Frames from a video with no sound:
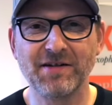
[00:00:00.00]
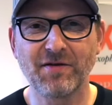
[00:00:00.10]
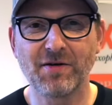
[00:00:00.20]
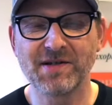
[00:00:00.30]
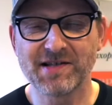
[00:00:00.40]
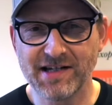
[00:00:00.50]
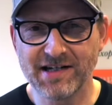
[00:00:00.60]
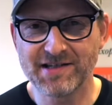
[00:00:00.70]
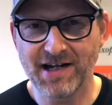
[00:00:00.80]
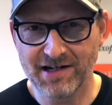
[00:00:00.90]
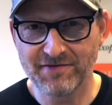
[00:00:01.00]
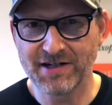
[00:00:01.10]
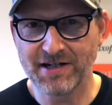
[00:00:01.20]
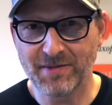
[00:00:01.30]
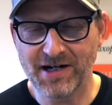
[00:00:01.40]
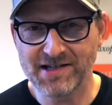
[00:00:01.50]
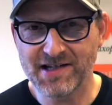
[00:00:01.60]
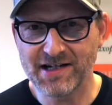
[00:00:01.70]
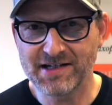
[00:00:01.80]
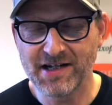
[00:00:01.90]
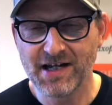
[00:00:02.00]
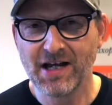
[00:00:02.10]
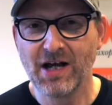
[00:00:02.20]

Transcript: Ich freue mich sehr, dass ihr alle wieder dabei seid.